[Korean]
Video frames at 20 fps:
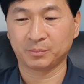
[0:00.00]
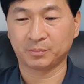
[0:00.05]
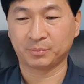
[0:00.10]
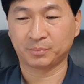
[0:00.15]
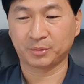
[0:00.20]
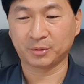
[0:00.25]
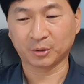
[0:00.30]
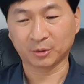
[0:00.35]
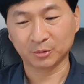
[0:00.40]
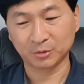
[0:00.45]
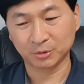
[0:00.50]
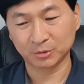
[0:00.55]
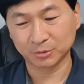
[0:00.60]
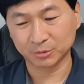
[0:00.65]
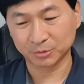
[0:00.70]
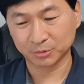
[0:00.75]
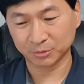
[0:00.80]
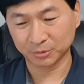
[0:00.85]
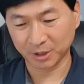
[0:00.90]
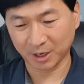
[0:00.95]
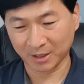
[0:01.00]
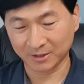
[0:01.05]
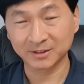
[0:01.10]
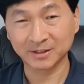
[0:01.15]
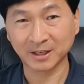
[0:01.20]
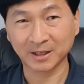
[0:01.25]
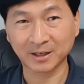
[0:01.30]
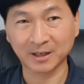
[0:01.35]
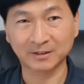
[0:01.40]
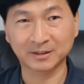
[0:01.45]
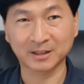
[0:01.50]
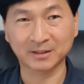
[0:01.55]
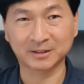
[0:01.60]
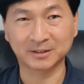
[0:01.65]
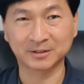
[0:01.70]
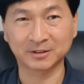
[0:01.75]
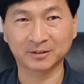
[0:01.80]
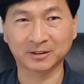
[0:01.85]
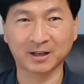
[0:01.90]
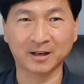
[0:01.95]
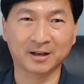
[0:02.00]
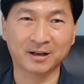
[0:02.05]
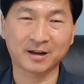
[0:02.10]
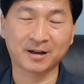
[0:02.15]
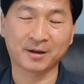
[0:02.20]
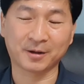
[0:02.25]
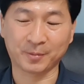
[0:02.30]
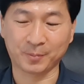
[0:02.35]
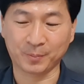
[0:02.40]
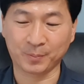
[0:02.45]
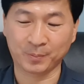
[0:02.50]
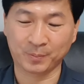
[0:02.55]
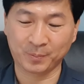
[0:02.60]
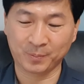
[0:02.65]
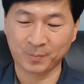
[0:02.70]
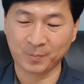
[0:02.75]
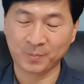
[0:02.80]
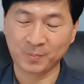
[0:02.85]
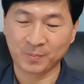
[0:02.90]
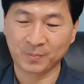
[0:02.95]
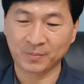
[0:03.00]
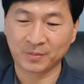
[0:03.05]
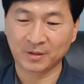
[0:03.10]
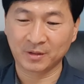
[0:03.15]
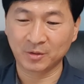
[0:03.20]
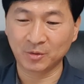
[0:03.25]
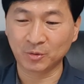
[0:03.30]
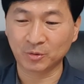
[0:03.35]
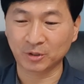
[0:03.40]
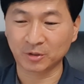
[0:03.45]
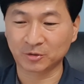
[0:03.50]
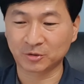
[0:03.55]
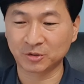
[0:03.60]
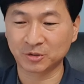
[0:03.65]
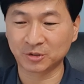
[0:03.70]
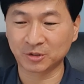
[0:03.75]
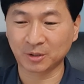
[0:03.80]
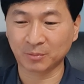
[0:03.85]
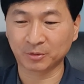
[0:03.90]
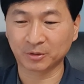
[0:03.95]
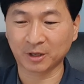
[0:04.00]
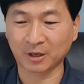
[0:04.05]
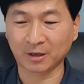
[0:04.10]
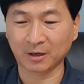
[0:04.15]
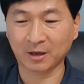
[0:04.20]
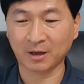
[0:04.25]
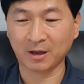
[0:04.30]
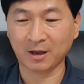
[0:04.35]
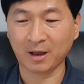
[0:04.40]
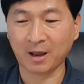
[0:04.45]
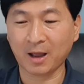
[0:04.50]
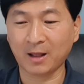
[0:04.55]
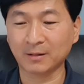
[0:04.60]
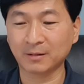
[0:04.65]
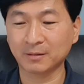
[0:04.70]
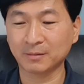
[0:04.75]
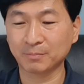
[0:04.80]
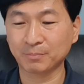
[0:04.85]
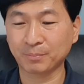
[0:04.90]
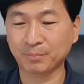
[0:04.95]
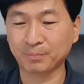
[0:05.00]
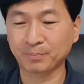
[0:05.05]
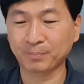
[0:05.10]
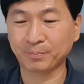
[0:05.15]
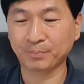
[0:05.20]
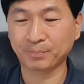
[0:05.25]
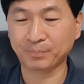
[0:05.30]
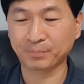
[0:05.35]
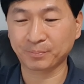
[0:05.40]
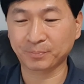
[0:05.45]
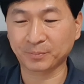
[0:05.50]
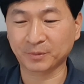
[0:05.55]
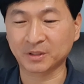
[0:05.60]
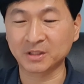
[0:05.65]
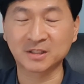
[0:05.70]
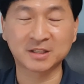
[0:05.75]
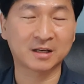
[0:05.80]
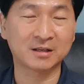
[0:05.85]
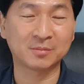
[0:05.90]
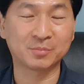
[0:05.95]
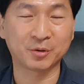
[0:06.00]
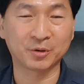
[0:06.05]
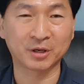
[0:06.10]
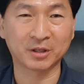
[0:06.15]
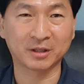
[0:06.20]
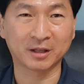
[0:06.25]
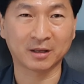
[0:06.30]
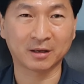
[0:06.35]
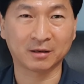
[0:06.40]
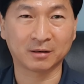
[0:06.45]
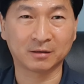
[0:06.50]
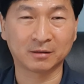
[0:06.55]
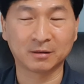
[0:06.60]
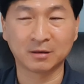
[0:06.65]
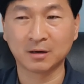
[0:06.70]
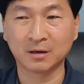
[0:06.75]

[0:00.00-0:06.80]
별로라는 생각이 딱 들었다가 이렇게 뒤지다 보다가 한 글자를 보게 돼요.